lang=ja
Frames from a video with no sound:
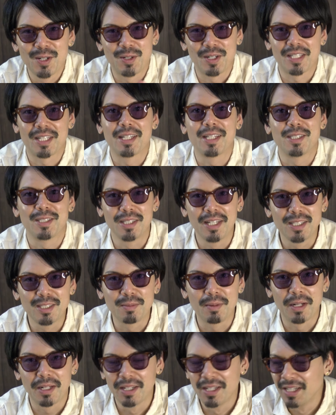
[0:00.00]
グラサンですね
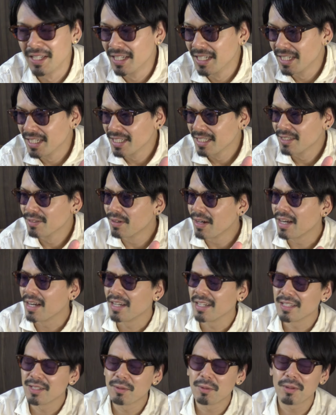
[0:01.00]
つまりは
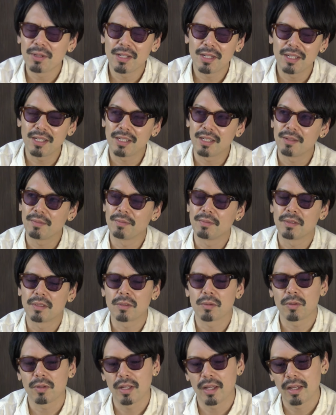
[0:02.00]
よりうん
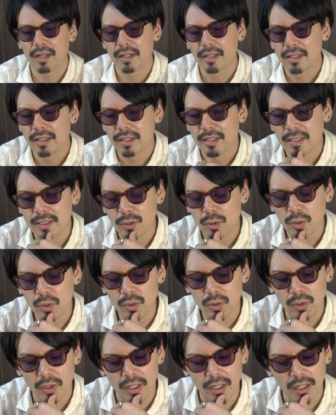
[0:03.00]
とね
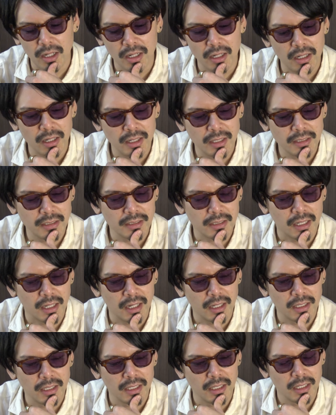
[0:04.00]
ちょっとねカラーレンズが
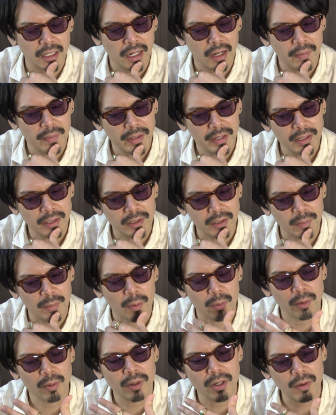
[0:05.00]
似合わないっていうか、ま
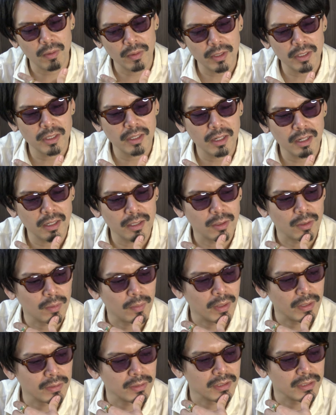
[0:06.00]
あ、俺の顔に似合わないっていう
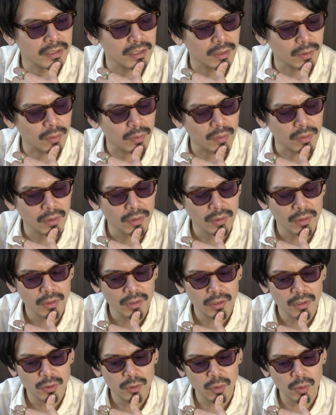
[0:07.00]
のもあるんですけど
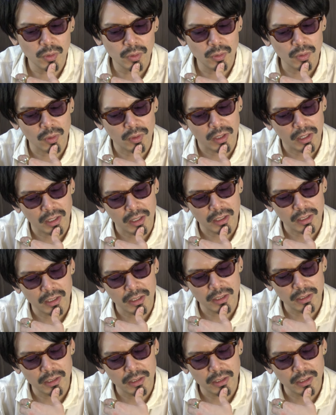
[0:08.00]
ちょっとね